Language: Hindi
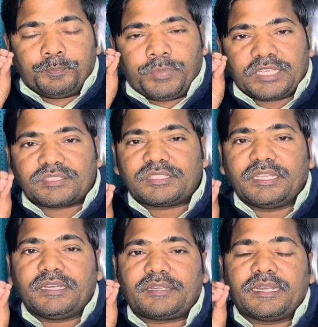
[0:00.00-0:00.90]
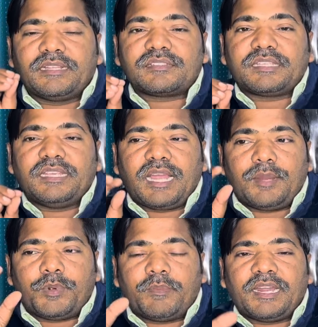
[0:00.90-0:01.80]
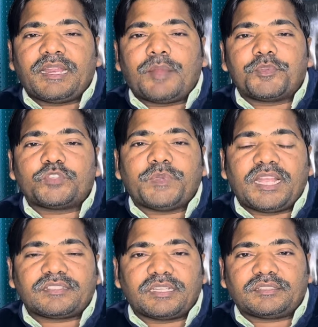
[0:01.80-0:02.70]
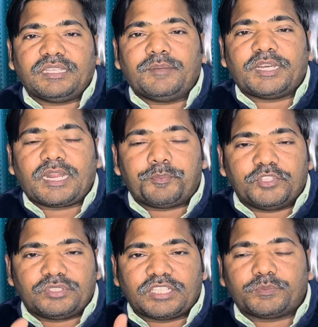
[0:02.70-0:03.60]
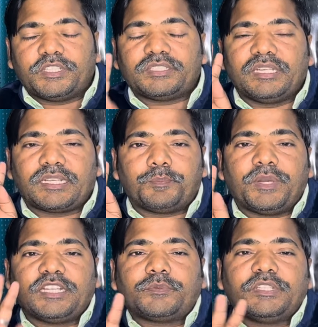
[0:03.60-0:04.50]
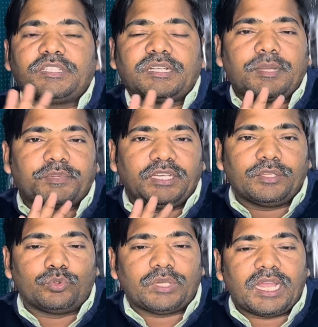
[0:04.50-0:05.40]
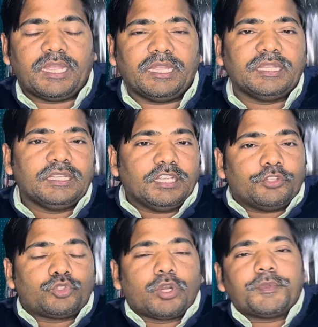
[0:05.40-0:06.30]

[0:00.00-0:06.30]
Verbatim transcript: बस से ट्रेन से आप हमारे ऑफिस पे आ सकते हैं हमारा ऑफिस 10 बजे से लेकर 5 बजे तक आपके लिए खुला है जो